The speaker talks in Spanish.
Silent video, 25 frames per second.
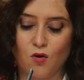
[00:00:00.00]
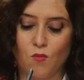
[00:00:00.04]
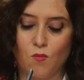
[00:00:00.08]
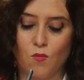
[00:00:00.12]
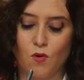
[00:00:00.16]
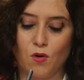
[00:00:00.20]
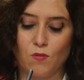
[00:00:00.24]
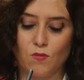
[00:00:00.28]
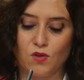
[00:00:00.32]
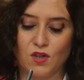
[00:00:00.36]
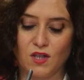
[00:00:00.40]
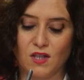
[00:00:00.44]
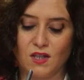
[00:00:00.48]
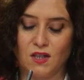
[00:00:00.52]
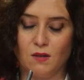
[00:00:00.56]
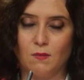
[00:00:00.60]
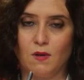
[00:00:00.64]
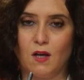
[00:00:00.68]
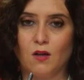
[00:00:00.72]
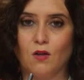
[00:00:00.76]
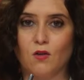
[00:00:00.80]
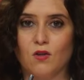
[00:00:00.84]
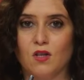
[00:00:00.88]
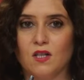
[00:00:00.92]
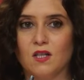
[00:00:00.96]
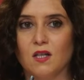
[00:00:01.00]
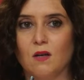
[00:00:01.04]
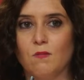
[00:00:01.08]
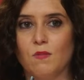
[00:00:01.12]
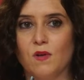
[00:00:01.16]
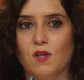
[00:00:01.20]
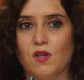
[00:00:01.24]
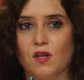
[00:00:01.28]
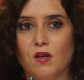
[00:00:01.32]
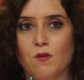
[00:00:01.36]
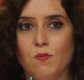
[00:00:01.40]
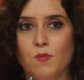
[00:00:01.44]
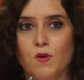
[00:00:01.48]
como hemos estimado desde el
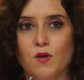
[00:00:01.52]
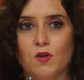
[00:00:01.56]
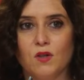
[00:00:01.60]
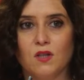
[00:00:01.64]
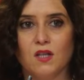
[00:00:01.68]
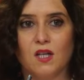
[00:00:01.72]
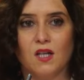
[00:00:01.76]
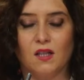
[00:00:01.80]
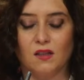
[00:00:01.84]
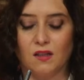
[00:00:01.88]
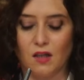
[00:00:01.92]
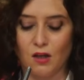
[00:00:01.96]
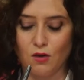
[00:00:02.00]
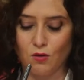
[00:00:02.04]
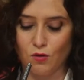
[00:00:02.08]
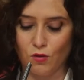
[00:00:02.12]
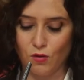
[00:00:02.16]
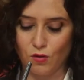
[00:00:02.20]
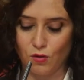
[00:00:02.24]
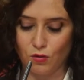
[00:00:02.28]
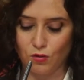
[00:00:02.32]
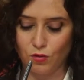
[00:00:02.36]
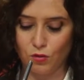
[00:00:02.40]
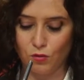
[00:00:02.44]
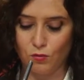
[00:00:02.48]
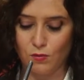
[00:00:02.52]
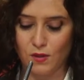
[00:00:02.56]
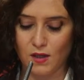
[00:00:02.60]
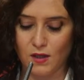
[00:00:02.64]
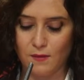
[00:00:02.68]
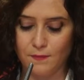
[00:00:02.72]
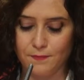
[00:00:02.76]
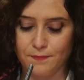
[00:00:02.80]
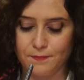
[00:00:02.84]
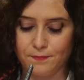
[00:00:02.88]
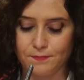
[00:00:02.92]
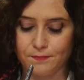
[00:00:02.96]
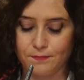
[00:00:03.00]
principio, el 31 de octubre.